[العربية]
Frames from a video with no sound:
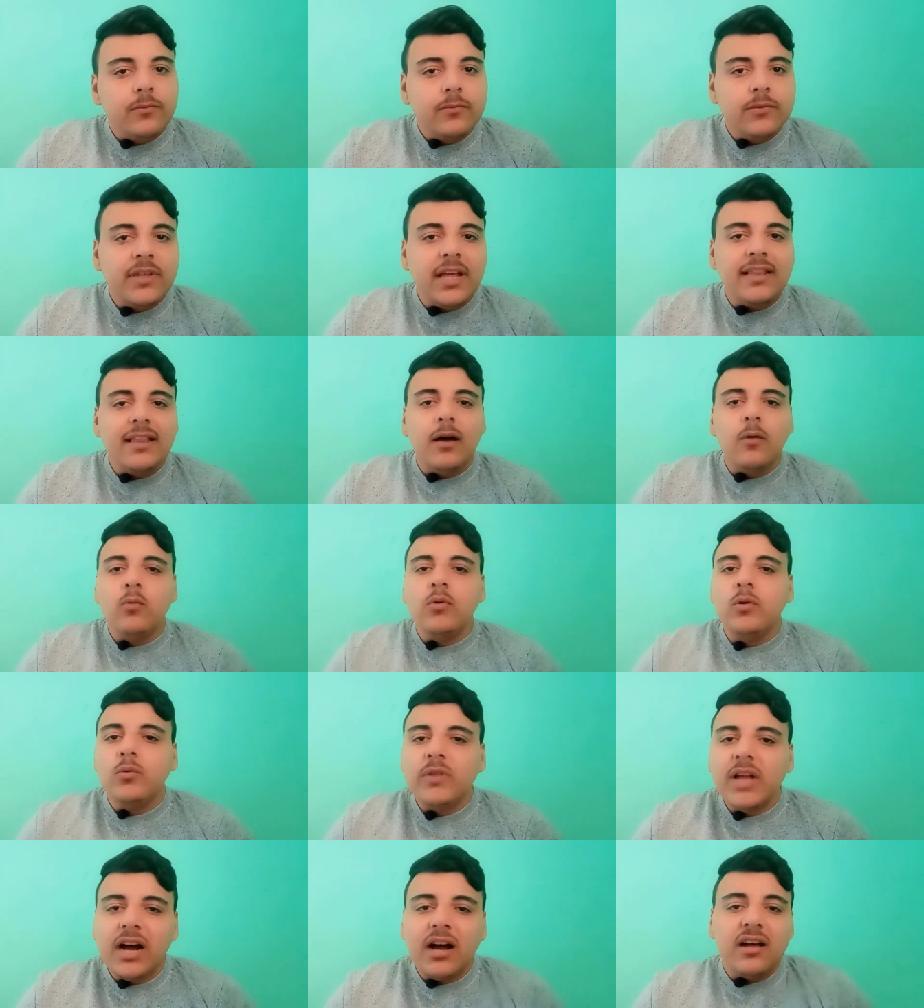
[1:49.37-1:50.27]
ده دولي
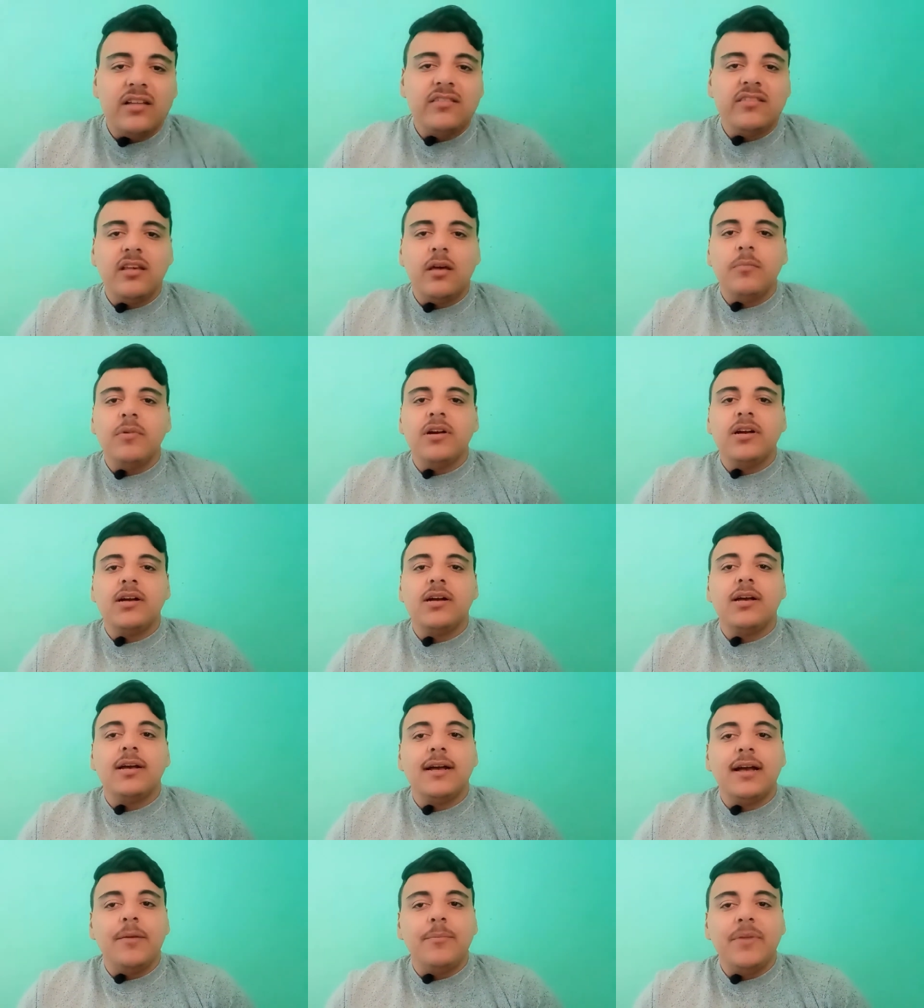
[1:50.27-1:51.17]
وده كان سابق
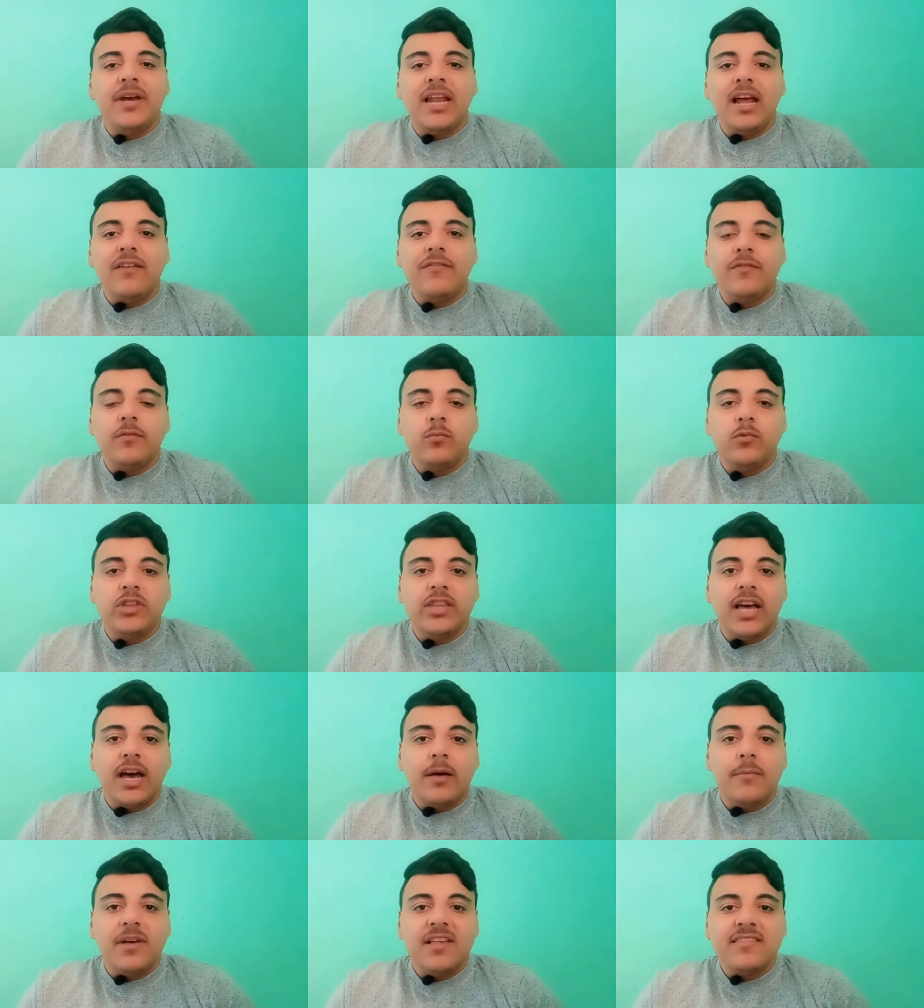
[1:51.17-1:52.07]
كان بيلعب في
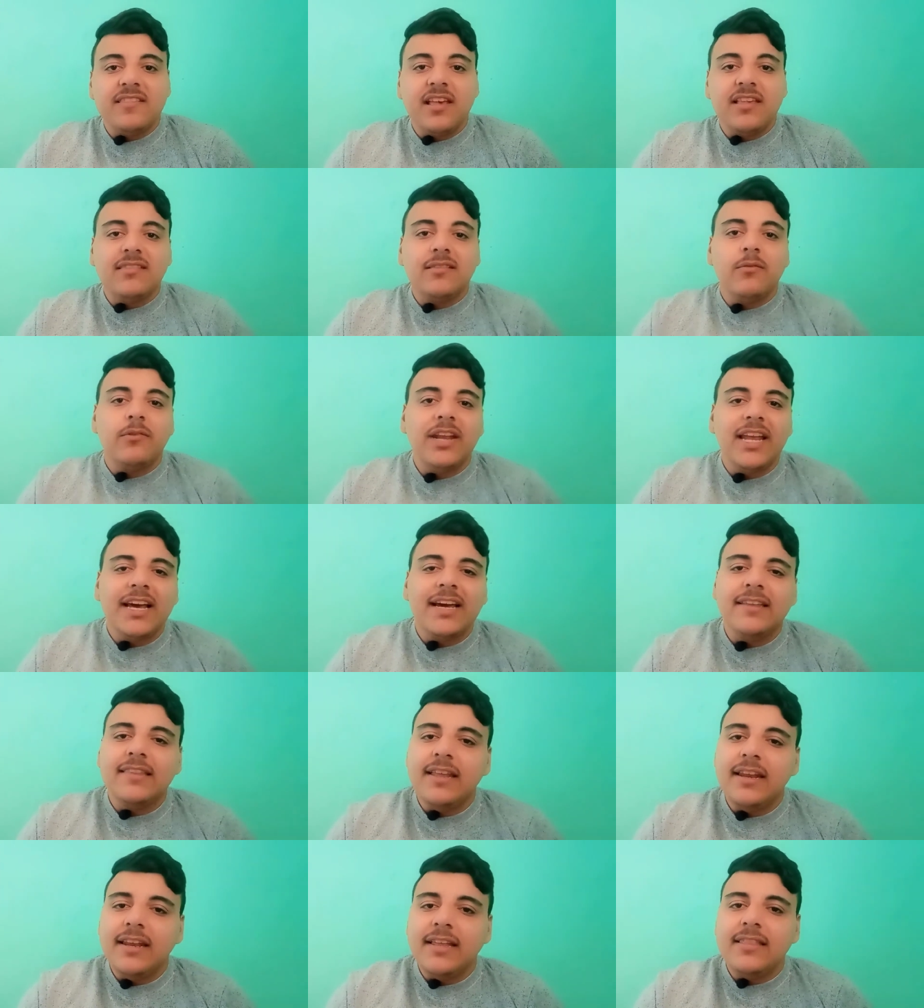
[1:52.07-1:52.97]
المنتخب اساسي
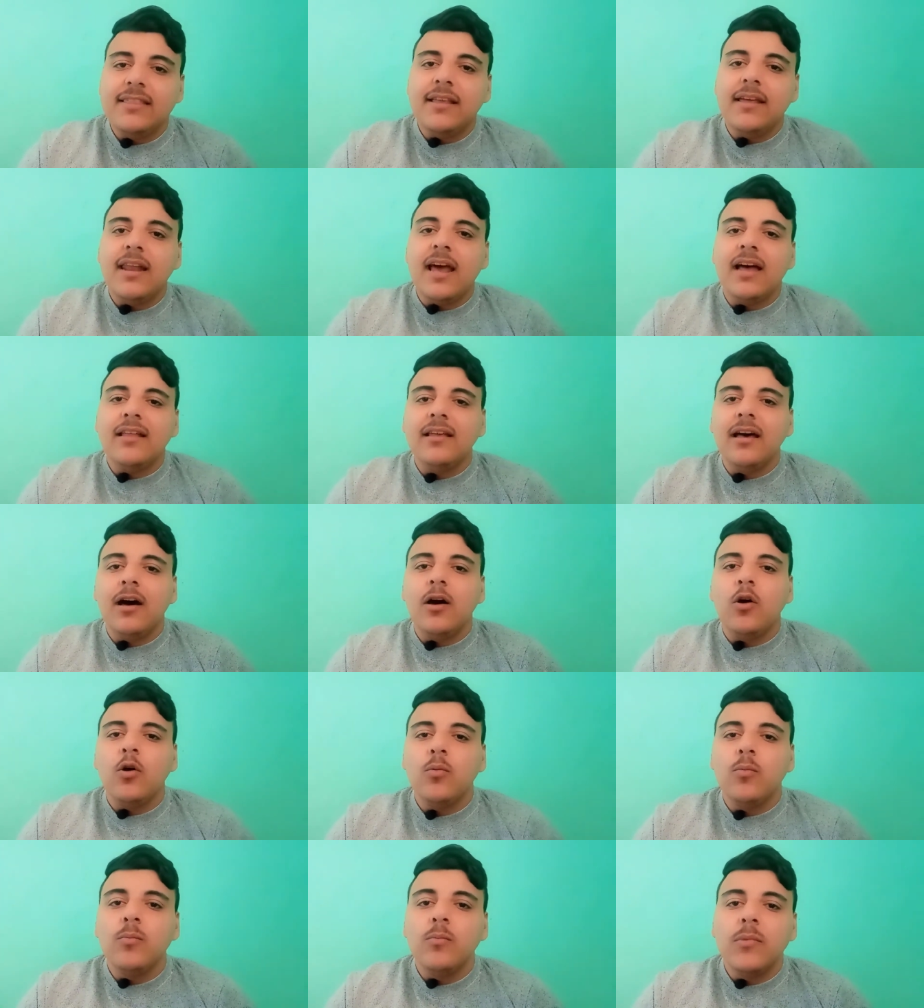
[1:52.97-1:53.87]
ولكن الاثنين
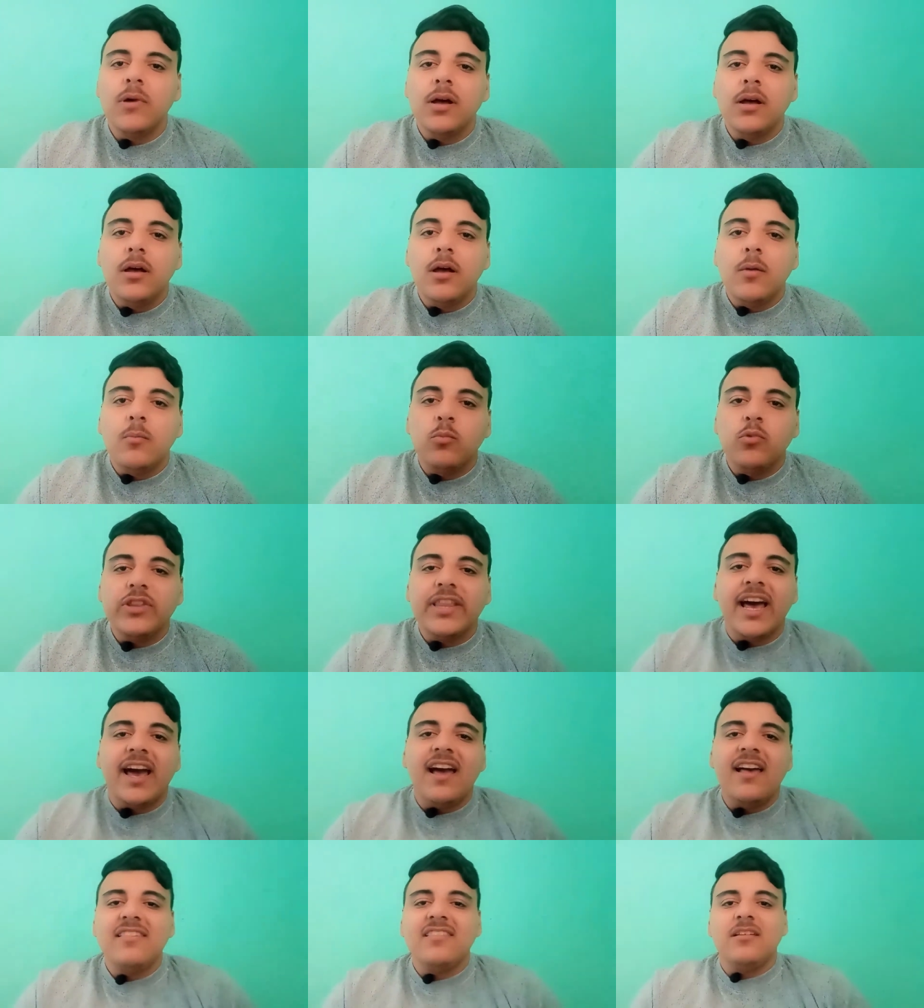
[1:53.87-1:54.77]
ادائهم
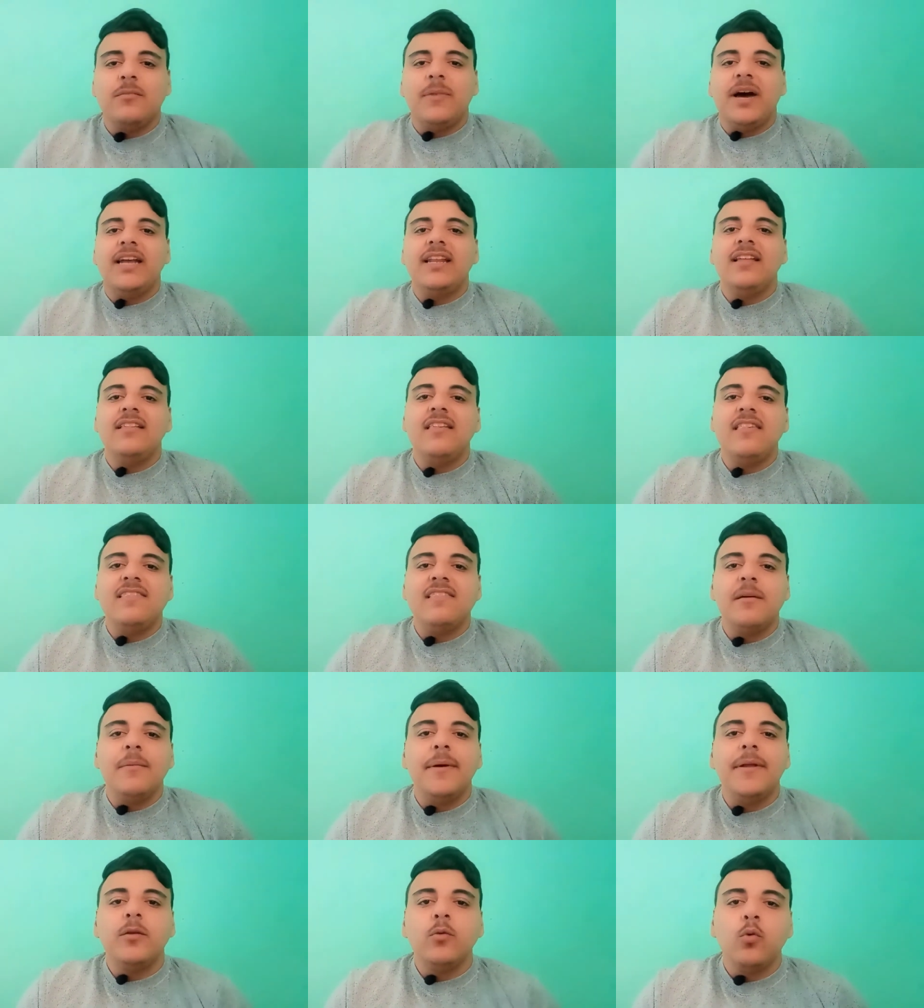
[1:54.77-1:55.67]
متخاذل مع نادي
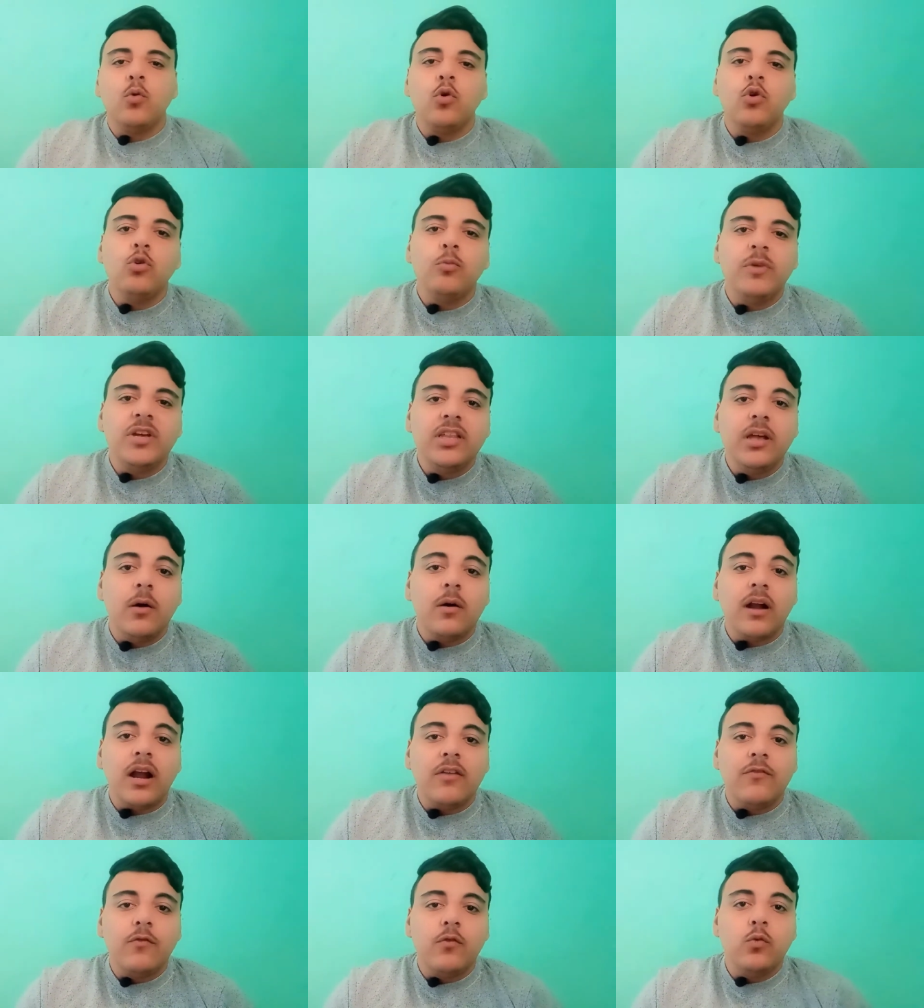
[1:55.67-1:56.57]
الزمالك وكله بيدور
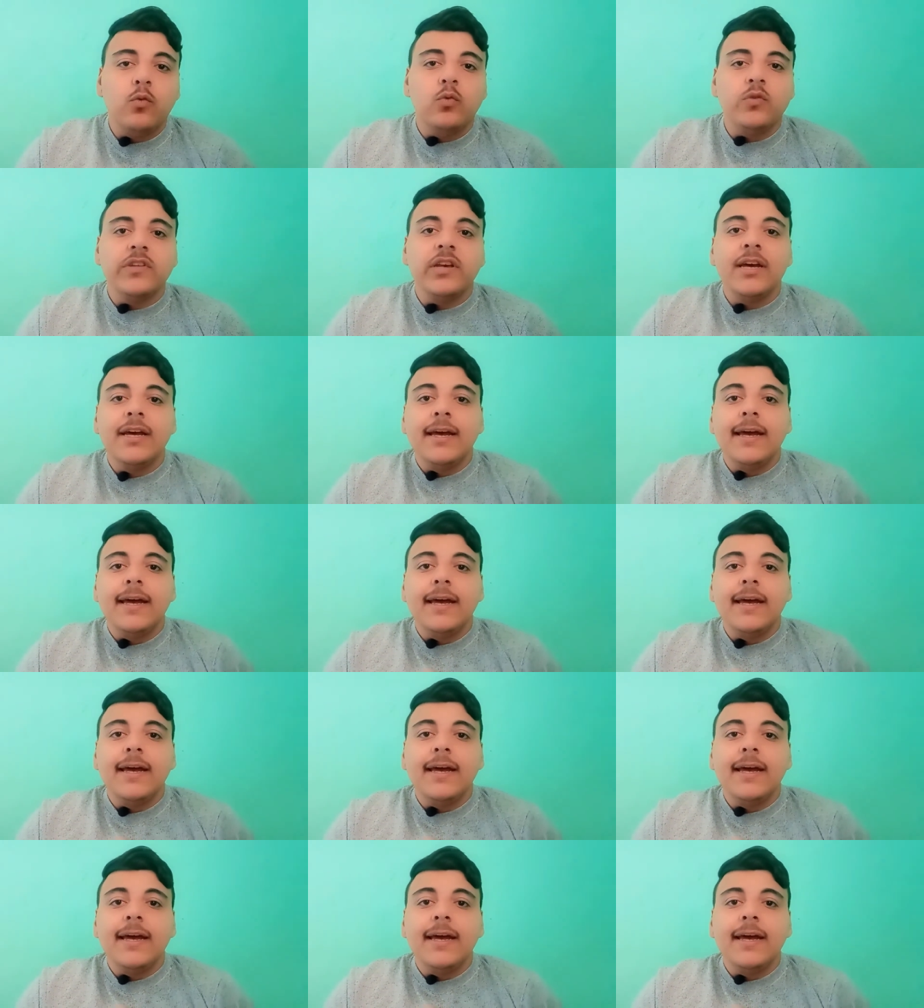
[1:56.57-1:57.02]
على الفلوس